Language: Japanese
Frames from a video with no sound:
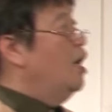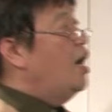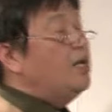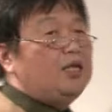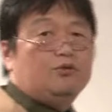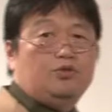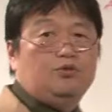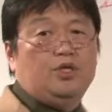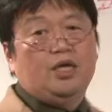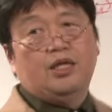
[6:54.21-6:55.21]
アイデアの
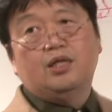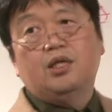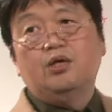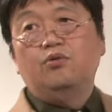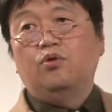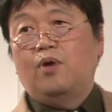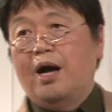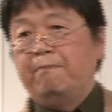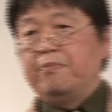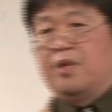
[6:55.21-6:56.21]
作り方っていうのは、